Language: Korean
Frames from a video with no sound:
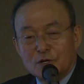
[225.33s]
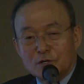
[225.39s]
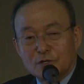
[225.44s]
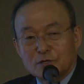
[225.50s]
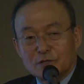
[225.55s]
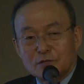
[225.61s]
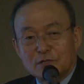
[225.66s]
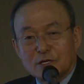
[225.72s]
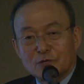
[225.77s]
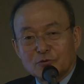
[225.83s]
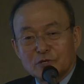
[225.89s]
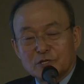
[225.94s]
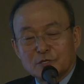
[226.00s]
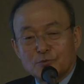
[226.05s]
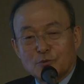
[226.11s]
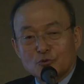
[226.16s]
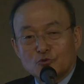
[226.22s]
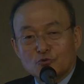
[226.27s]
그런다고
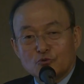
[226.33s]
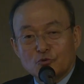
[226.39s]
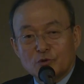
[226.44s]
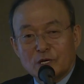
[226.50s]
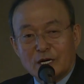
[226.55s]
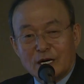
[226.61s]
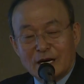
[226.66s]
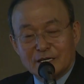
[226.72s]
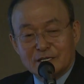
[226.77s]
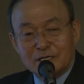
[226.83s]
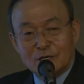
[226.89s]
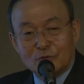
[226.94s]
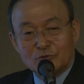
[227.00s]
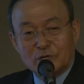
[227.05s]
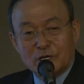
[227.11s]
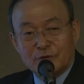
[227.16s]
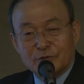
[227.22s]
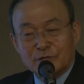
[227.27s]
해서 보통 국가가
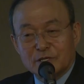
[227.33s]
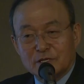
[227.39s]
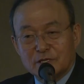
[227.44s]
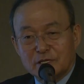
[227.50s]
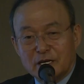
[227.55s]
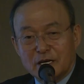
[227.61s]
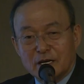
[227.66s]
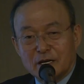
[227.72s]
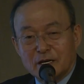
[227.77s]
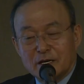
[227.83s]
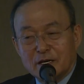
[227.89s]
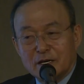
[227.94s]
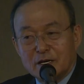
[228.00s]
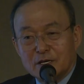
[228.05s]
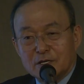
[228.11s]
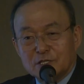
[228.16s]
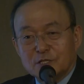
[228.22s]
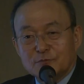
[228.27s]
아니라고도 해왔는데
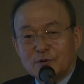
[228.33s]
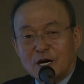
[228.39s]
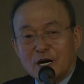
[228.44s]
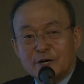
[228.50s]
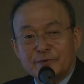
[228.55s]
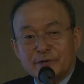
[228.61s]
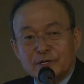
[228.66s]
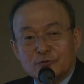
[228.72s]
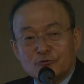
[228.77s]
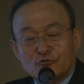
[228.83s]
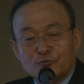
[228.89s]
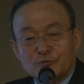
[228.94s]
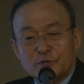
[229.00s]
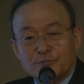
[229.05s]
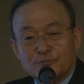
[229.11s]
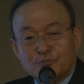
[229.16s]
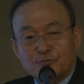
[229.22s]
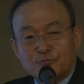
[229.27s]
지금 아베의
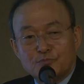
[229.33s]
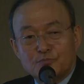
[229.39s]
꿈은